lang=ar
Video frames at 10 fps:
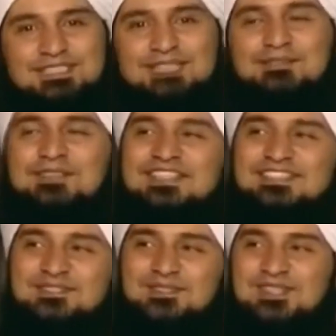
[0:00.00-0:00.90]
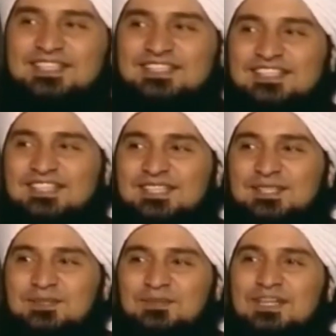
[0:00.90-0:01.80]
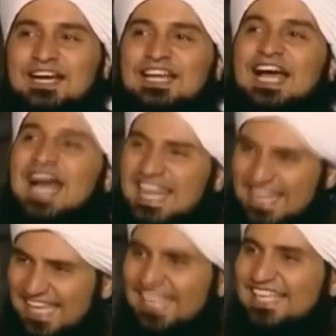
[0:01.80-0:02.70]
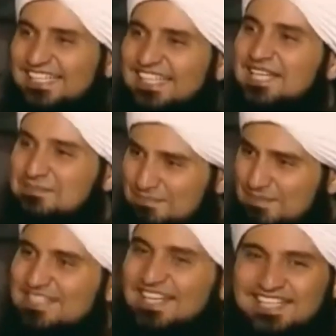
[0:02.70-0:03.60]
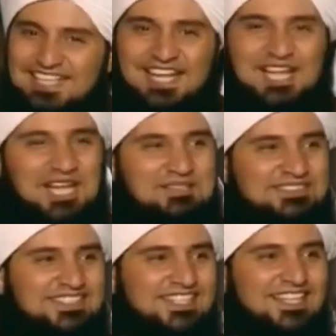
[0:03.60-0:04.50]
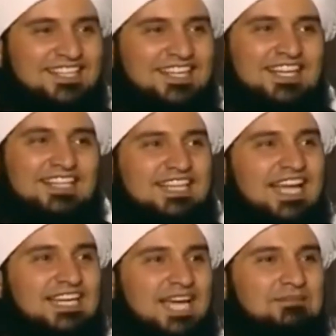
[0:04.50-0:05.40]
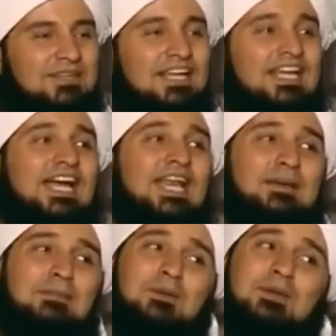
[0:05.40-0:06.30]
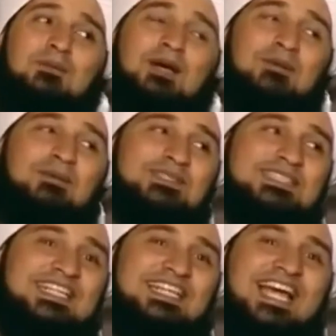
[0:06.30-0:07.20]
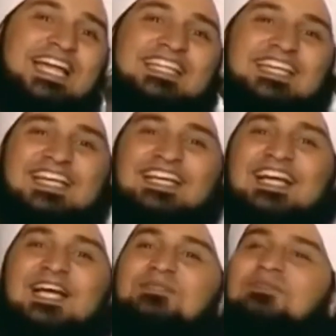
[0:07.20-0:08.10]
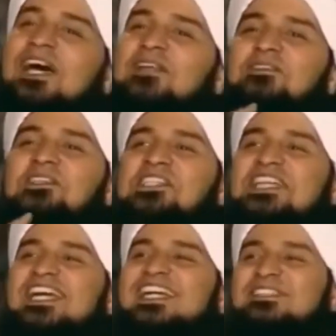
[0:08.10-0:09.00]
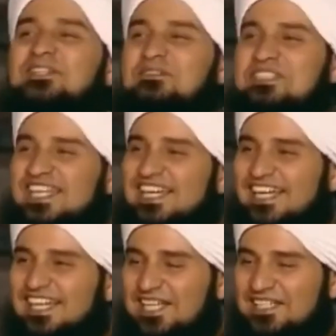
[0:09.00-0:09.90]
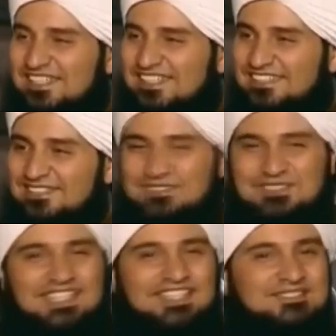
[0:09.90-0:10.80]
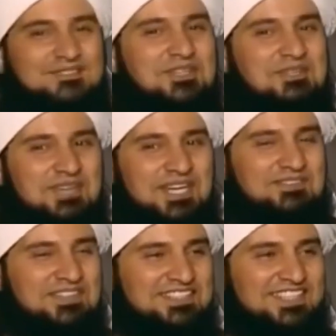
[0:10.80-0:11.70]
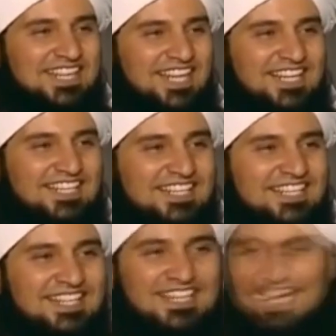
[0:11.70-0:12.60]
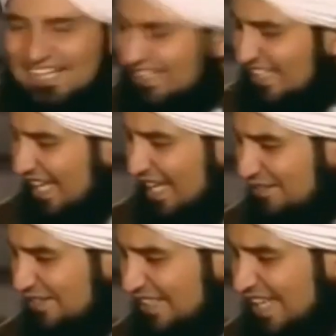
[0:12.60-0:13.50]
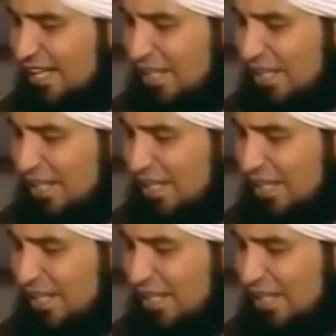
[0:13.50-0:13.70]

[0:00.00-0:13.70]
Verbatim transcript: تبسم مرة أخرى وقال أهذه يعني بس على ألف دينار قال نعم قال أما ولو أخبرتنا لا أعطيناك دون أن نحوجك, نحوجك إلى أن تغضبنا فنجهل عليك هل عندنا ألف